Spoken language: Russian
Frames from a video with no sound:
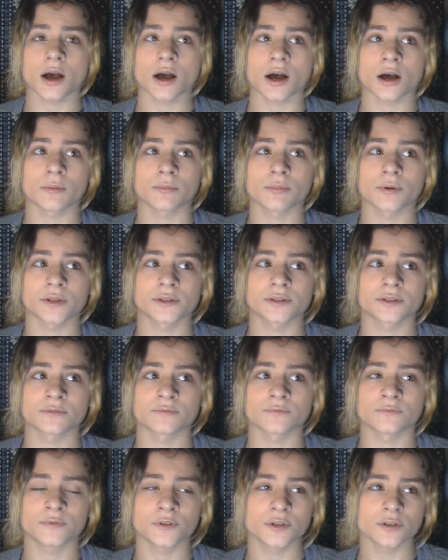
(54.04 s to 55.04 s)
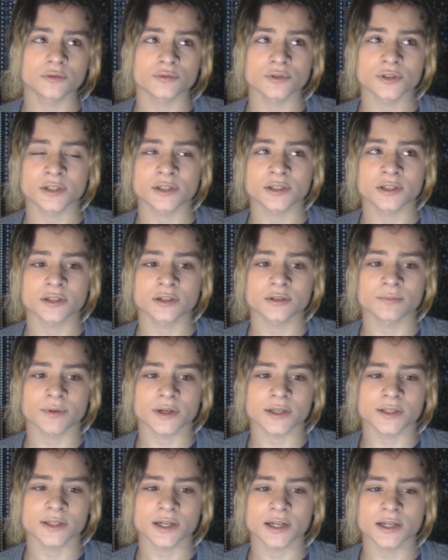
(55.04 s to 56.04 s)
об этом вирусе.
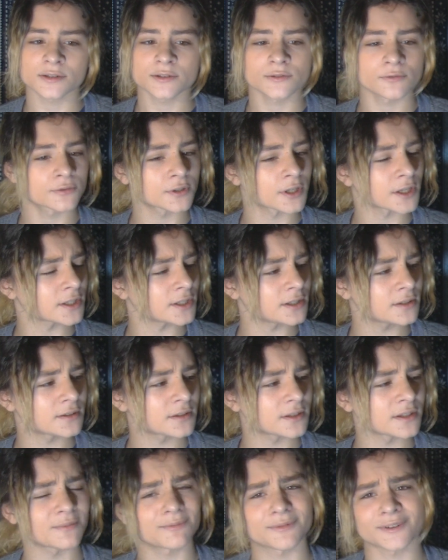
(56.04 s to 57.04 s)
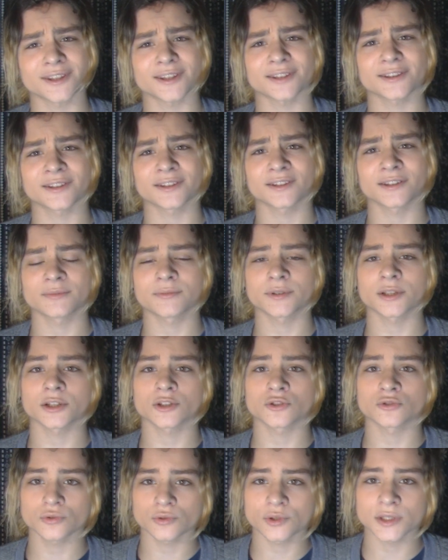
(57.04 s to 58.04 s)
Проскальзывают какие-то непонятные для меня
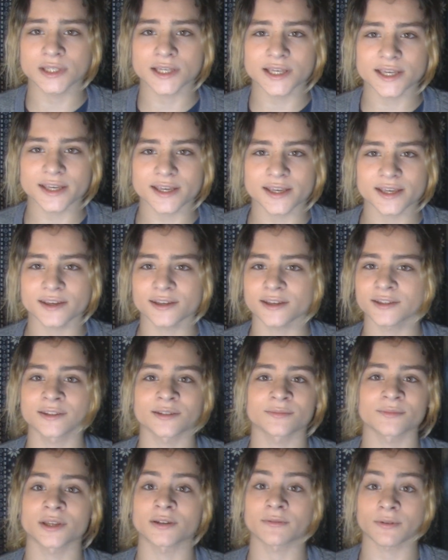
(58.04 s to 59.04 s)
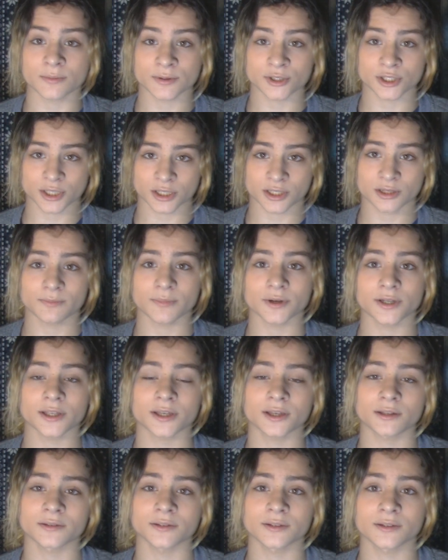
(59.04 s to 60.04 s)
шутейки. Это мне вообще
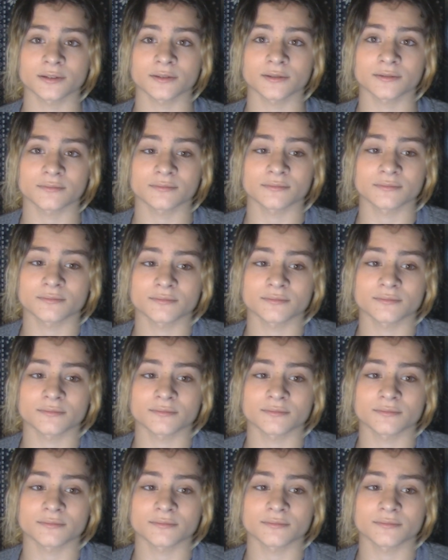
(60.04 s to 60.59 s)
непонятно